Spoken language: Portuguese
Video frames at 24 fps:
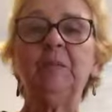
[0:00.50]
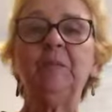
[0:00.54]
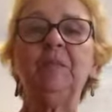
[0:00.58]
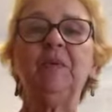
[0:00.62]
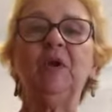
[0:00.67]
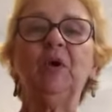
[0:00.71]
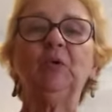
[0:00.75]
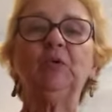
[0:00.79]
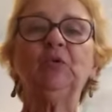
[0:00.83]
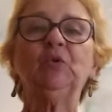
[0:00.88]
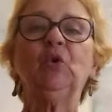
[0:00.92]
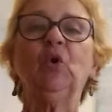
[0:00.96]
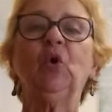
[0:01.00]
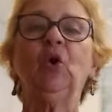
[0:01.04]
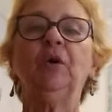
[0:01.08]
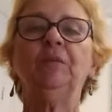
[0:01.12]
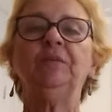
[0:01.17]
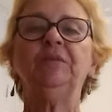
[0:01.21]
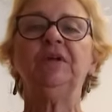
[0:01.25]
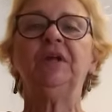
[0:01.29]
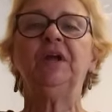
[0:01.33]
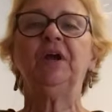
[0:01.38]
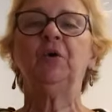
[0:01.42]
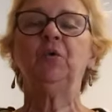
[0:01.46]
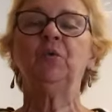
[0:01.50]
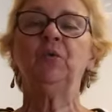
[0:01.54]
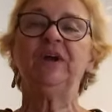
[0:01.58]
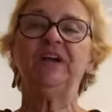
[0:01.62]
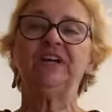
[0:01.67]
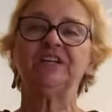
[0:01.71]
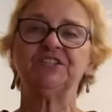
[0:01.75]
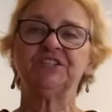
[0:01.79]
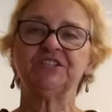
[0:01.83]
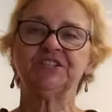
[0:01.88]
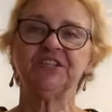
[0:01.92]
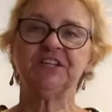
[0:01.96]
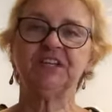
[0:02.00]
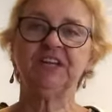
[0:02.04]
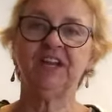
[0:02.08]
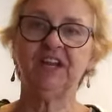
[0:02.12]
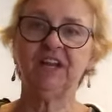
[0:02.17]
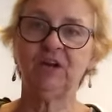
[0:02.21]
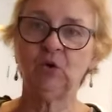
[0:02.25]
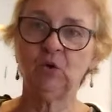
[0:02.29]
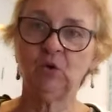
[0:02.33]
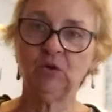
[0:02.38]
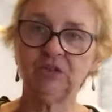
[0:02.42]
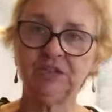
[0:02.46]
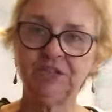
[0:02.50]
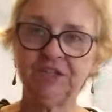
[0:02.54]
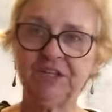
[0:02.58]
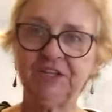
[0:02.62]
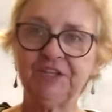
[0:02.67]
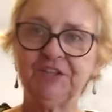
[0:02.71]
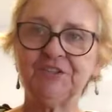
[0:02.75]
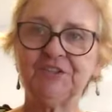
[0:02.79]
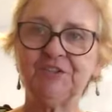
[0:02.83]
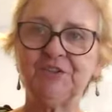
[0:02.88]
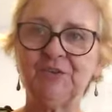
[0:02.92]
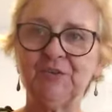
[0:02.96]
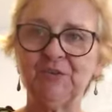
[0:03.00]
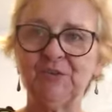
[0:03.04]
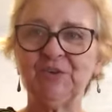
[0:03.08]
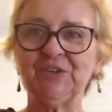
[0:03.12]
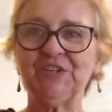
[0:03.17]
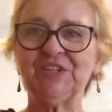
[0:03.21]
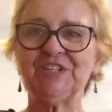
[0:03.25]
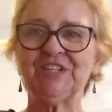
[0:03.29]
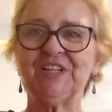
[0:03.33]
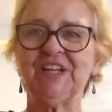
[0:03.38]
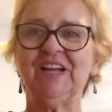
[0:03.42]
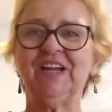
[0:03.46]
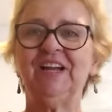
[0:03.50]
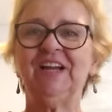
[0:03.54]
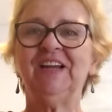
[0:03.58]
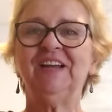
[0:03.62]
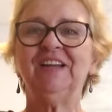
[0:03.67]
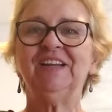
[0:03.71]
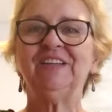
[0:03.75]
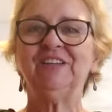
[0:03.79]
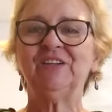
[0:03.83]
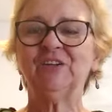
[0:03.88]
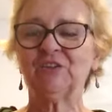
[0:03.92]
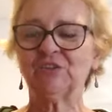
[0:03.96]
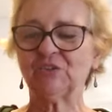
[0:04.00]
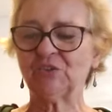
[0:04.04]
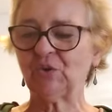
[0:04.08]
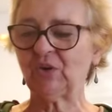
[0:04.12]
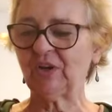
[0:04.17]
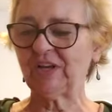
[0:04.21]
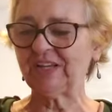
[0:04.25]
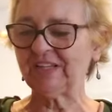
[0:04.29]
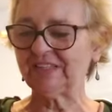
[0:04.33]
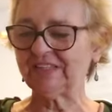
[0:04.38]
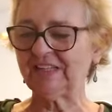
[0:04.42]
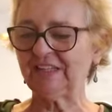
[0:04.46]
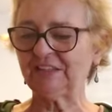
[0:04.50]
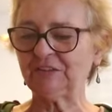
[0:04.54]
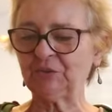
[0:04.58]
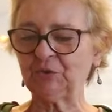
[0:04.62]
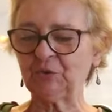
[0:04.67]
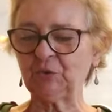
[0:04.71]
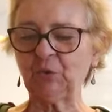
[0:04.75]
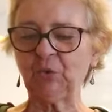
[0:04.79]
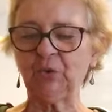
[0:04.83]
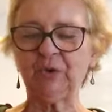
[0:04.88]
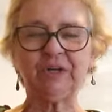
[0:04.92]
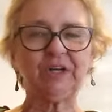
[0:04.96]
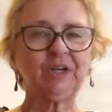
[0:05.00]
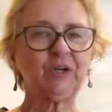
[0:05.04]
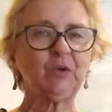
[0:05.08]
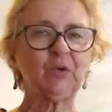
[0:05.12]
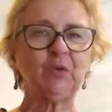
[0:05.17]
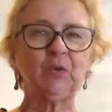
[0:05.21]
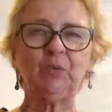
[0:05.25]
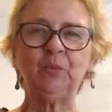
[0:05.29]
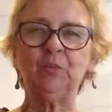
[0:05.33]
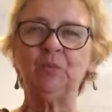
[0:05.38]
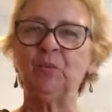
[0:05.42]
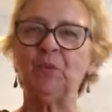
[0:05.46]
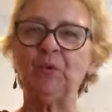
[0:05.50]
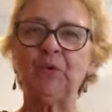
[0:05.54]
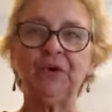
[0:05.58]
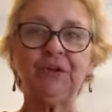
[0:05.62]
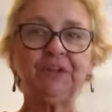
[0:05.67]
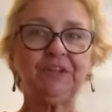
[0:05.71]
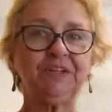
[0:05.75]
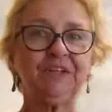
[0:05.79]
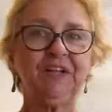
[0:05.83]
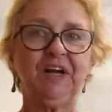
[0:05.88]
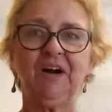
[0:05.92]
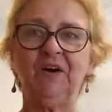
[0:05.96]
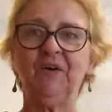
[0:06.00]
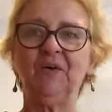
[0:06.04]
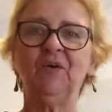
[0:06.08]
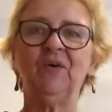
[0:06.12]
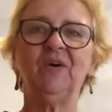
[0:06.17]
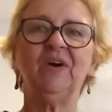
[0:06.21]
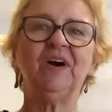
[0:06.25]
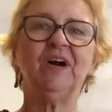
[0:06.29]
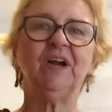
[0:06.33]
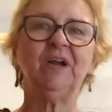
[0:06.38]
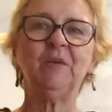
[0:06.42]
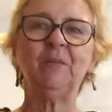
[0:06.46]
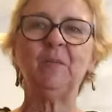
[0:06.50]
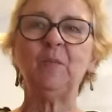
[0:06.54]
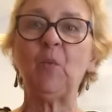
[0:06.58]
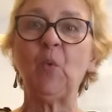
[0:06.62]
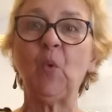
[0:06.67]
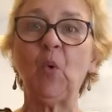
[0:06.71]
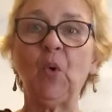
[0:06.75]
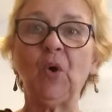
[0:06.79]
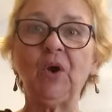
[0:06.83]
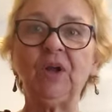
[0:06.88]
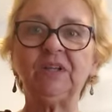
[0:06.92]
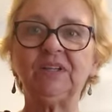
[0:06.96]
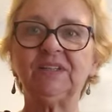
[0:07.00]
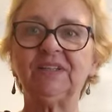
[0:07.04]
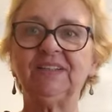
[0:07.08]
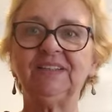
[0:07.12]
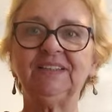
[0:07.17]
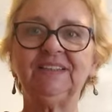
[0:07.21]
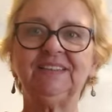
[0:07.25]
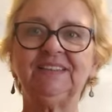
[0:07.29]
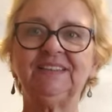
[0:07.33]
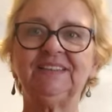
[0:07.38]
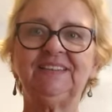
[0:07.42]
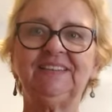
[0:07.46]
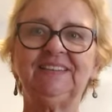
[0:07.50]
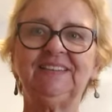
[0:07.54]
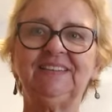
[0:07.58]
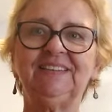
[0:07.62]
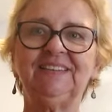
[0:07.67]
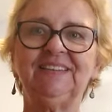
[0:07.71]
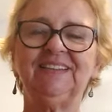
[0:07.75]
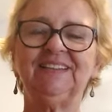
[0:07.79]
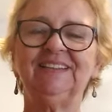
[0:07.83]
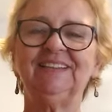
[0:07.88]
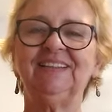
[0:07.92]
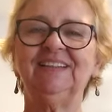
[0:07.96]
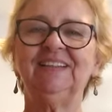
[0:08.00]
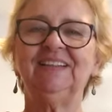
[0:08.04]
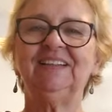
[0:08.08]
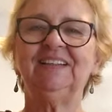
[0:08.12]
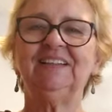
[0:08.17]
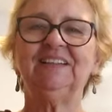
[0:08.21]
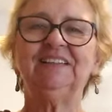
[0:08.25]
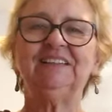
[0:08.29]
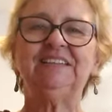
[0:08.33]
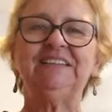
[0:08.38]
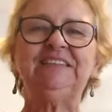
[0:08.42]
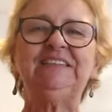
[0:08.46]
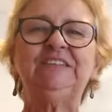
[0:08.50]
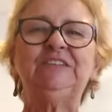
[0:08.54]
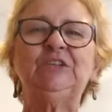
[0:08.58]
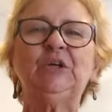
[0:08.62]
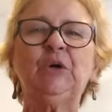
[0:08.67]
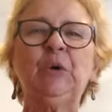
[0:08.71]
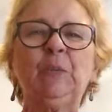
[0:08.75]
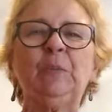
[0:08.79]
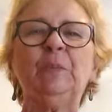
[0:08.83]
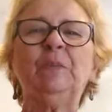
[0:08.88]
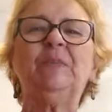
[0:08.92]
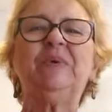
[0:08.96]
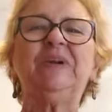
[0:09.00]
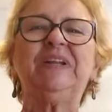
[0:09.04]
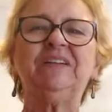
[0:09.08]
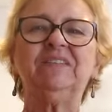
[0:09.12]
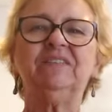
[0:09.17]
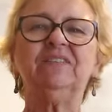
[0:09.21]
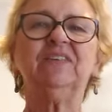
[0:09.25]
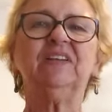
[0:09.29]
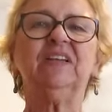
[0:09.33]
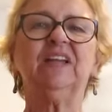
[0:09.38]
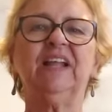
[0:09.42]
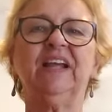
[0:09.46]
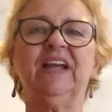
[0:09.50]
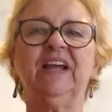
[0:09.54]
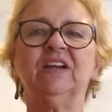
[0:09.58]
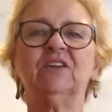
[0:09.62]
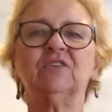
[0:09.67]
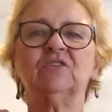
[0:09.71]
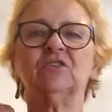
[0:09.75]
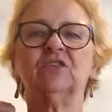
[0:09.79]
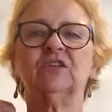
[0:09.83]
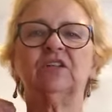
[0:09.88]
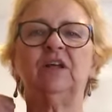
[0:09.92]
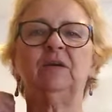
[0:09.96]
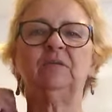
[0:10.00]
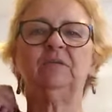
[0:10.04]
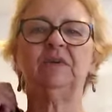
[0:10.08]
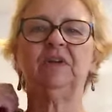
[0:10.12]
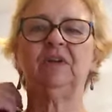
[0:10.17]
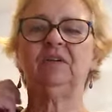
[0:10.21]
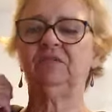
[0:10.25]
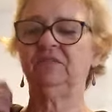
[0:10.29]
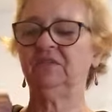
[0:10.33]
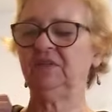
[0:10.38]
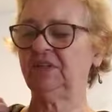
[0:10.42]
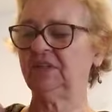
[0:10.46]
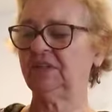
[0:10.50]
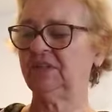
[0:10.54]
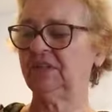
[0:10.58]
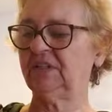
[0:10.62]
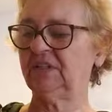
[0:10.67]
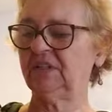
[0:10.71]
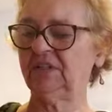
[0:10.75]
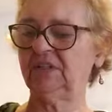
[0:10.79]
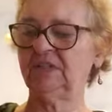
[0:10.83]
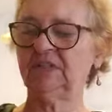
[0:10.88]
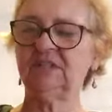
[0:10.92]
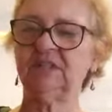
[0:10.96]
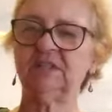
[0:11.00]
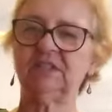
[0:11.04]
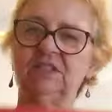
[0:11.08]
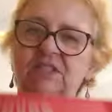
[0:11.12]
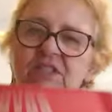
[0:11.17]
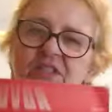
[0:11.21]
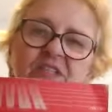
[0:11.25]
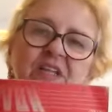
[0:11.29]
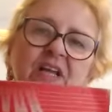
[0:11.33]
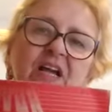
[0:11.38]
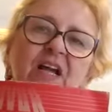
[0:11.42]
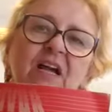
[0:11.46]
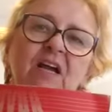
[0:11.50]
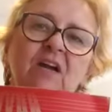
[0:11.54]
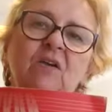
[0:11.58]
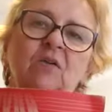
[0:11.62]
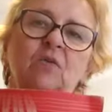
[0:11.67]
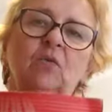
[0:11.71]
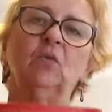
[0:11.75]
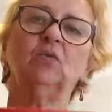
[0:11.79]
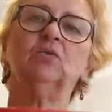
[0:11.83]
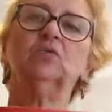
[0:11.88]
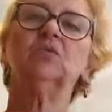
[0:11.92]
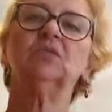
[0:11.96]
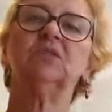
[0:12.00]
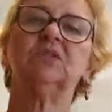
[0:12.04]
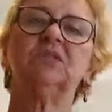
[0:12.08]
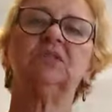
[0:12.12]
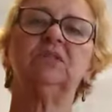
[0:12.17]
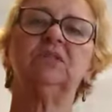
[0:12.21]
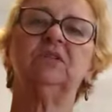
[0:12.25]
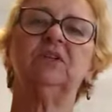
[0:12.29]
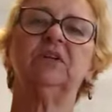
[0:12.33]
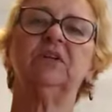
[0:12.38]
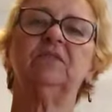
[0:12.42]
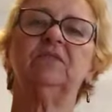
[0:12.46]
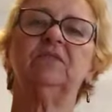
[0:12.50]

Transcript: Meu nome é Westney Rodrigues Luz e eu sou redatora com muita honra e muita alegria e é um privilégio da minha vida estar conduzindo a